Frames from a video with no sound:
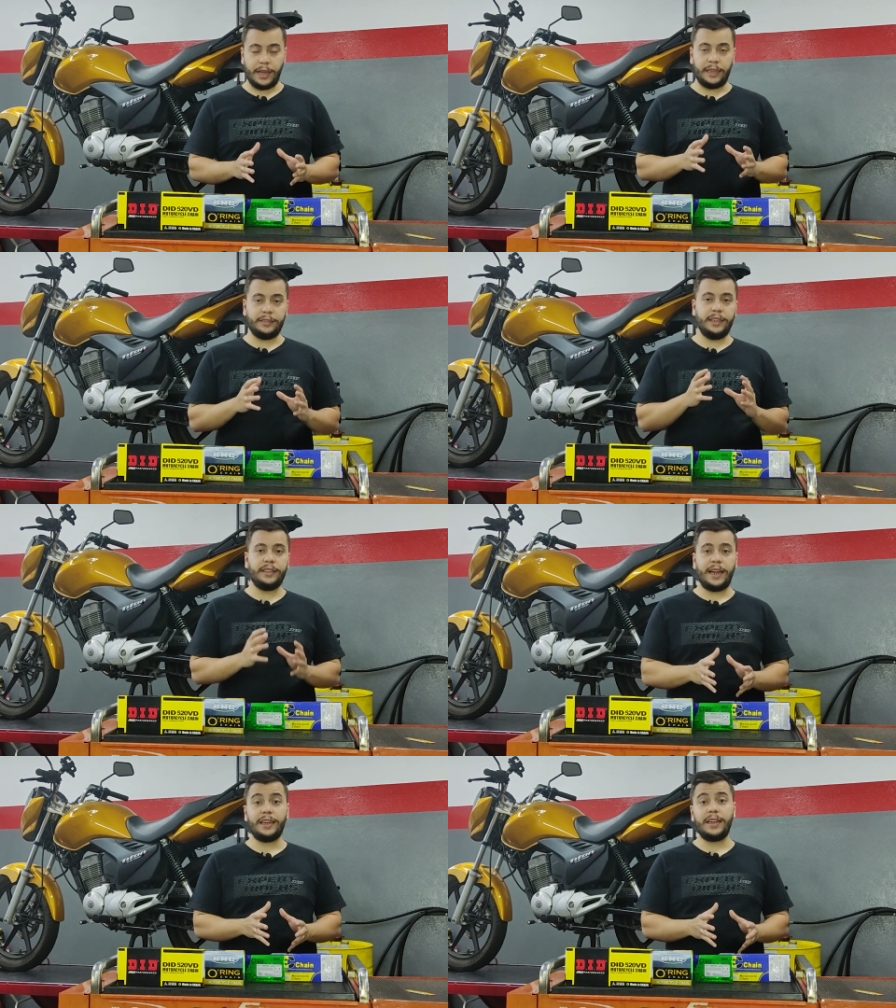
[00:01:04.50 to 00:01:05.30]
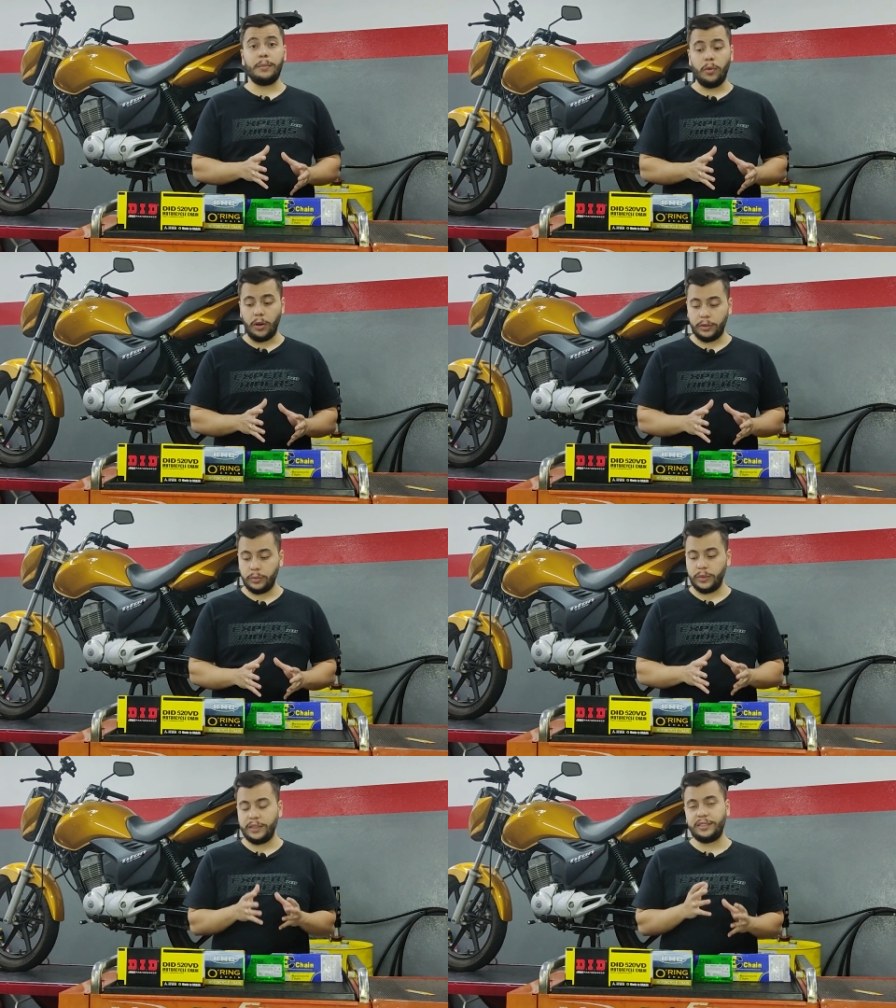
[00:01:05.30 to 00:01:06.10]
a cilindrada da
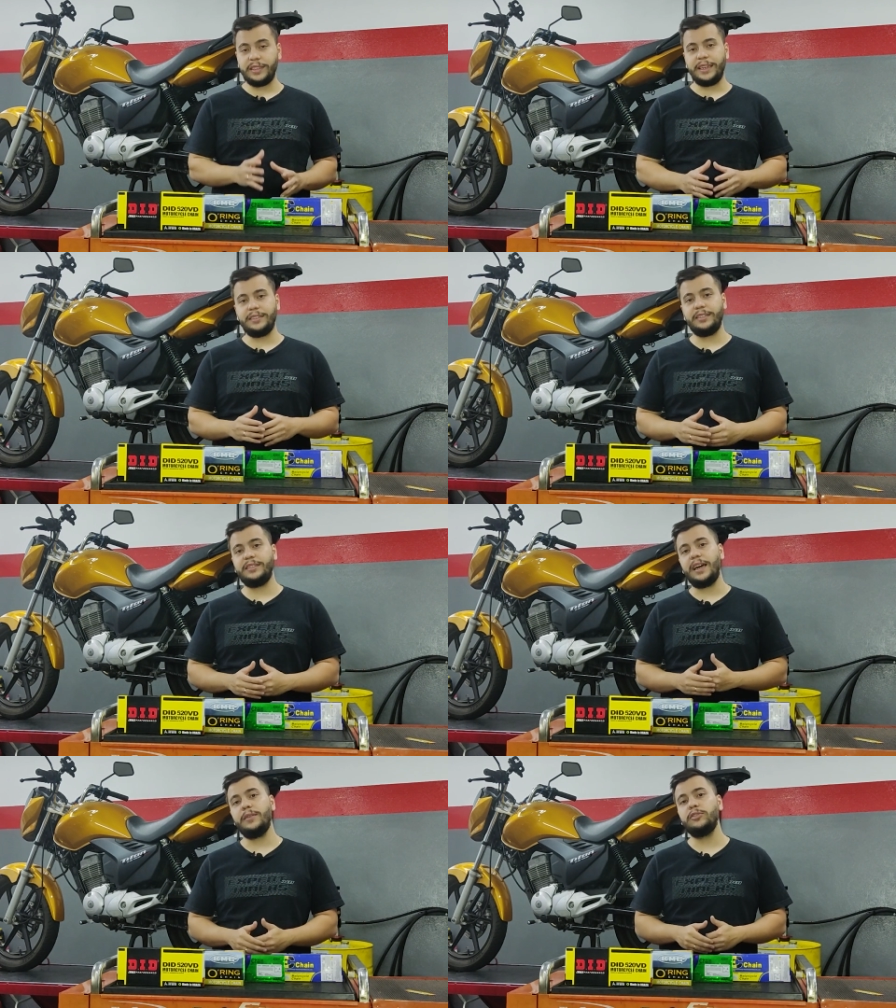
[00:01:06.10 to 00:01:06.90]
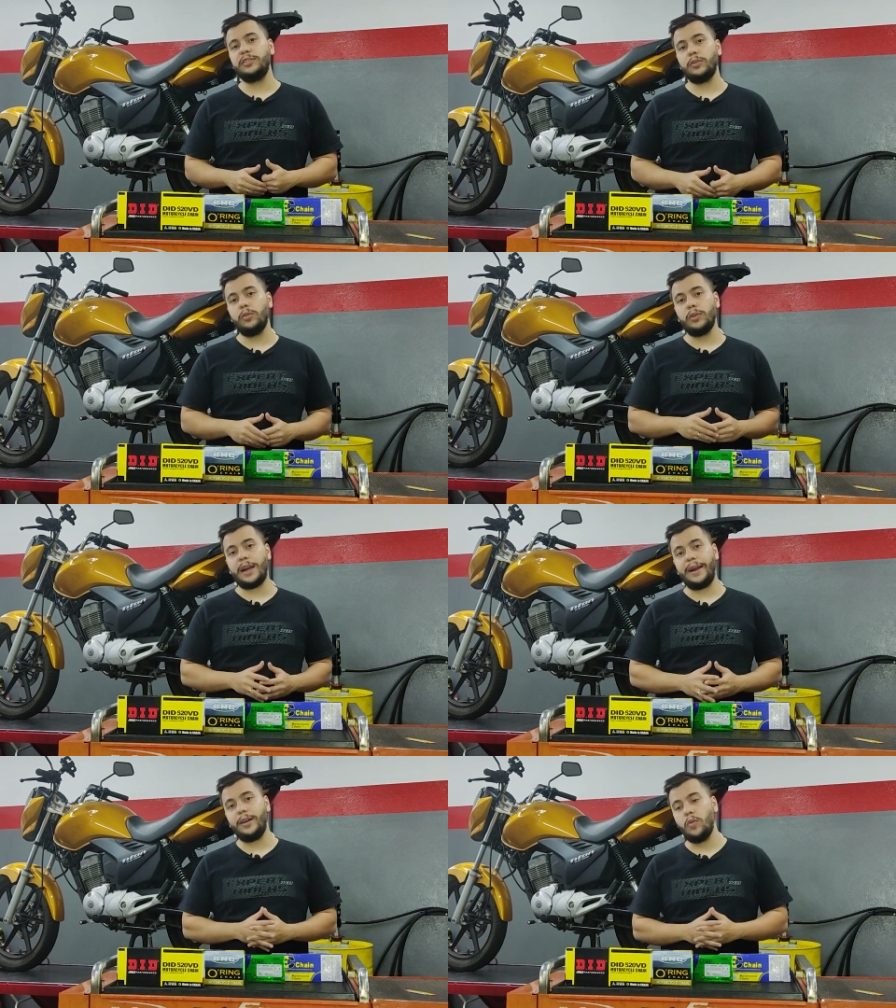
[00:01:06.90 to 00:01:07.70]
moto e se é necessário você
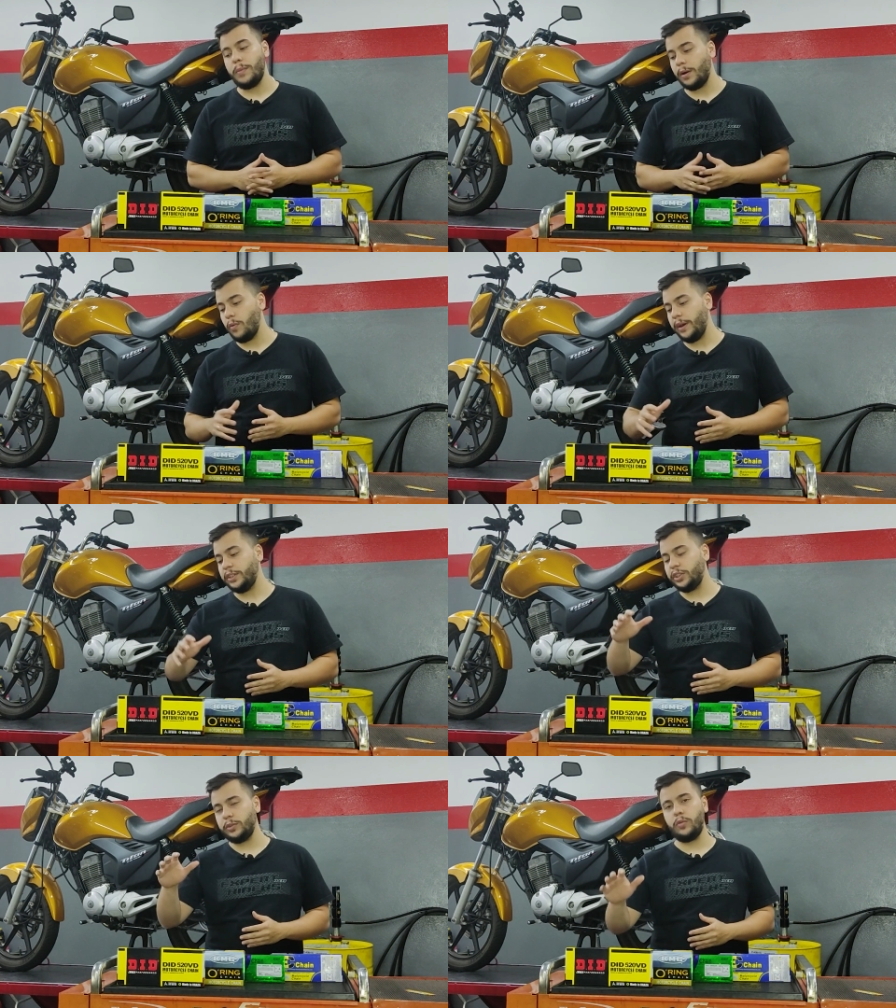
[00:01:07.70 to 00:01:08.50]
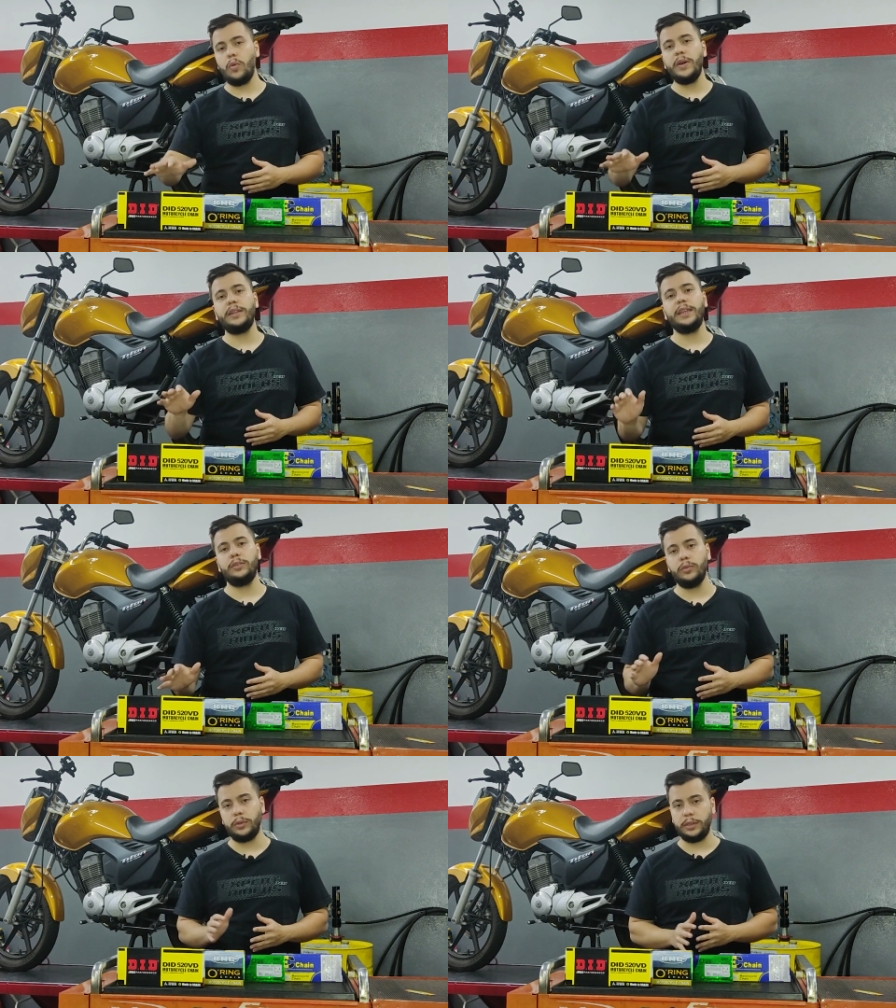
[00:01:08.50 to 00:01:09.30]
colocar uma corrente com
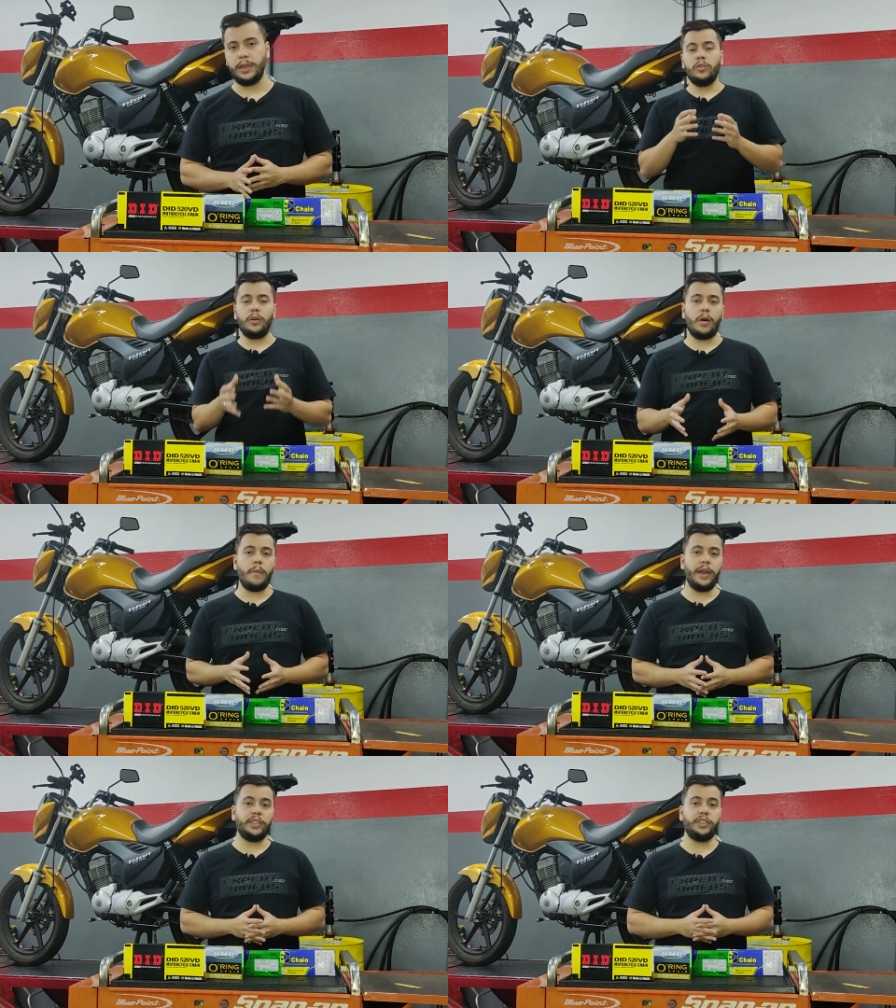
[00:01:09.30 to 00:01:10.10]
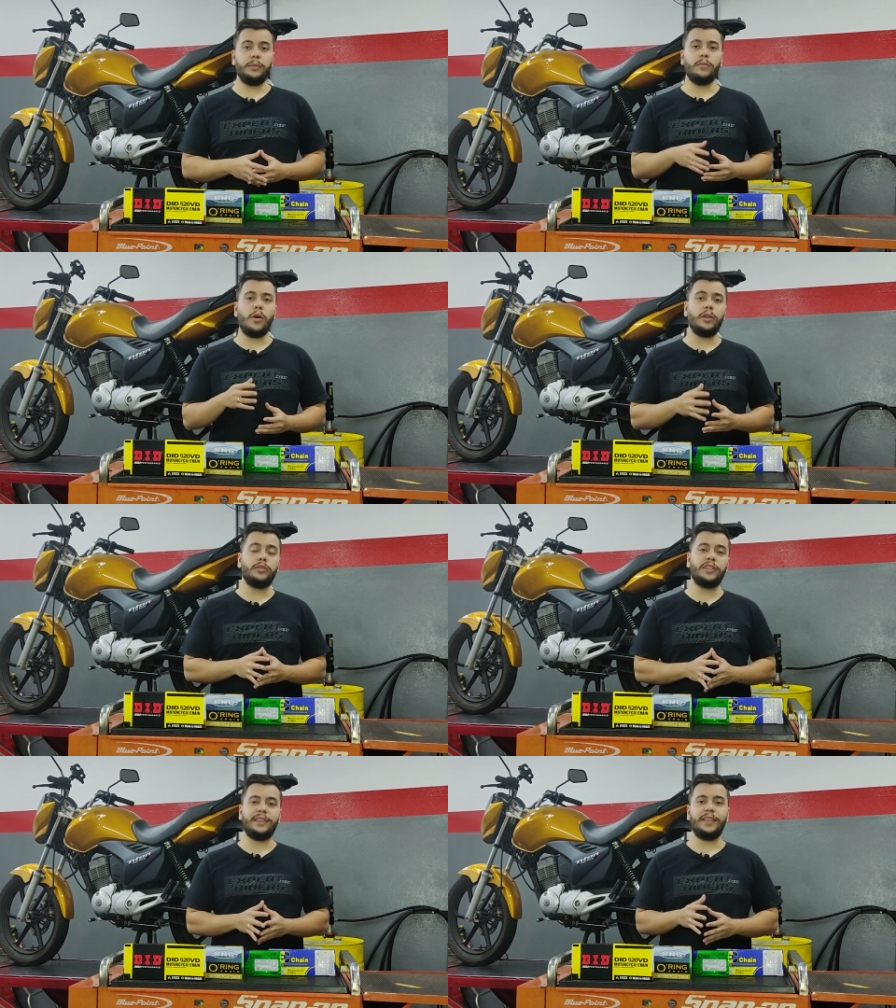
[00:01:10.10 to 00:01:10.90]
retentor. Normalmente,
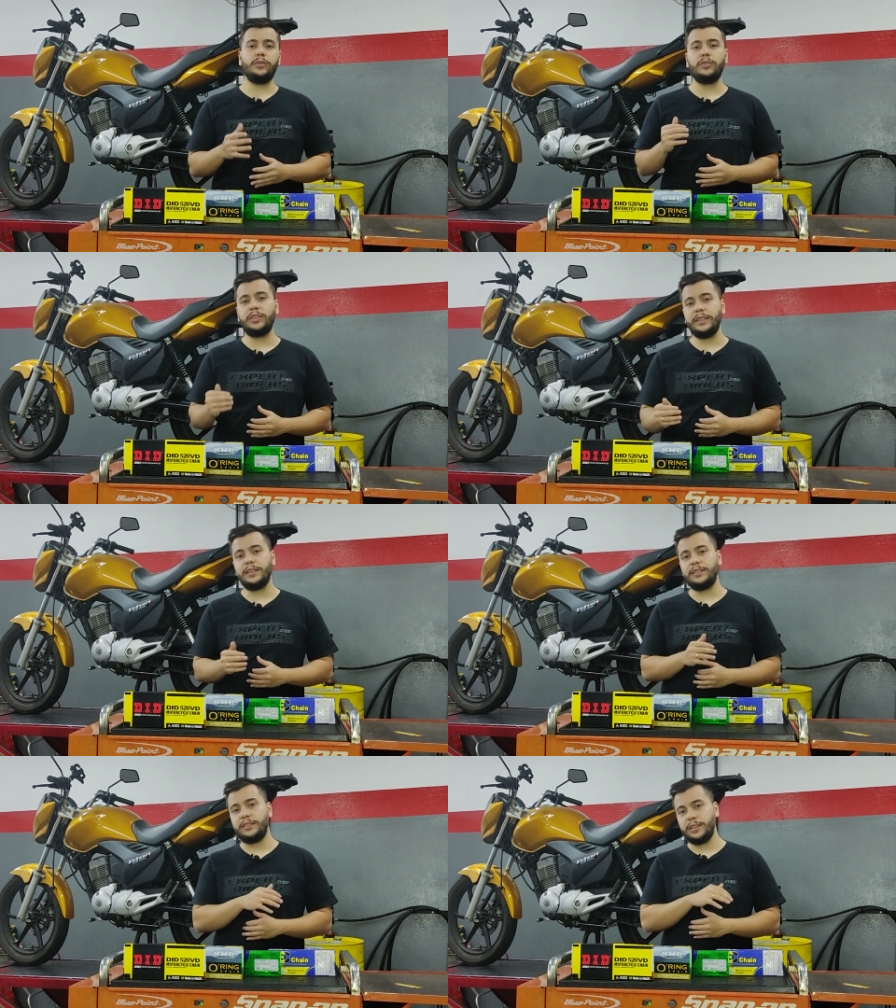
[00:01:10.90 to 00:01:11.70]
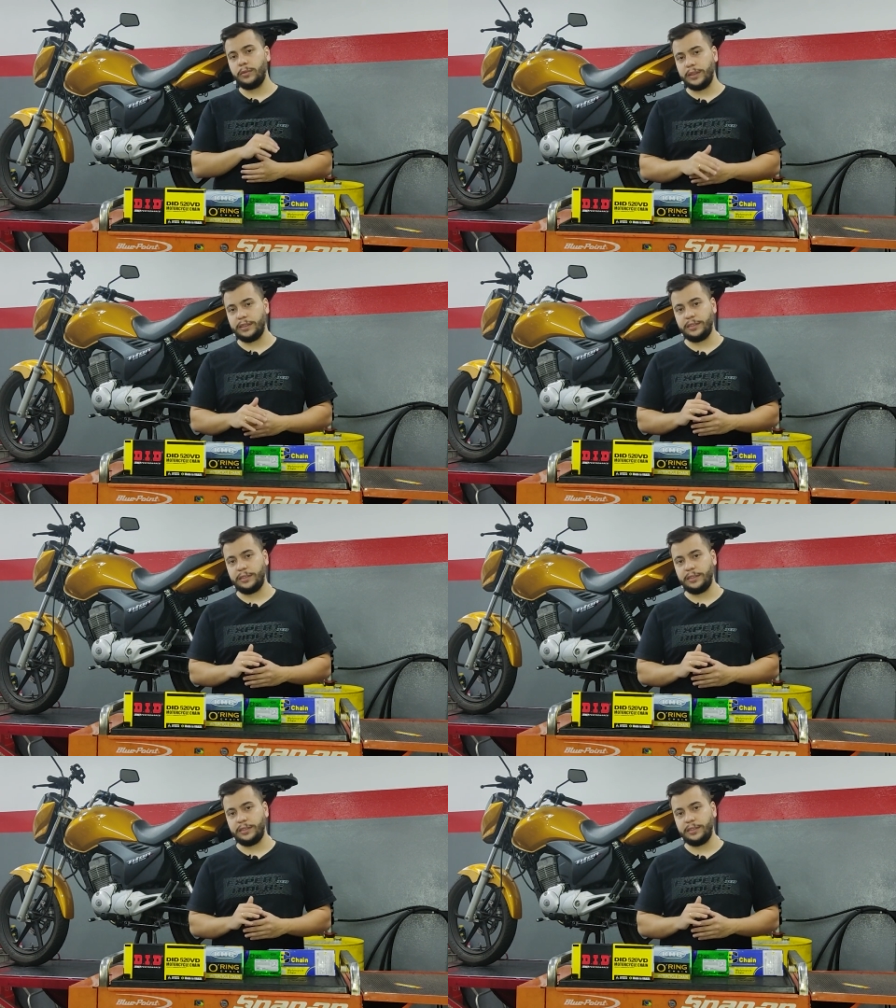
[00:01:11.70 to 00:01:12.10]
motos até 250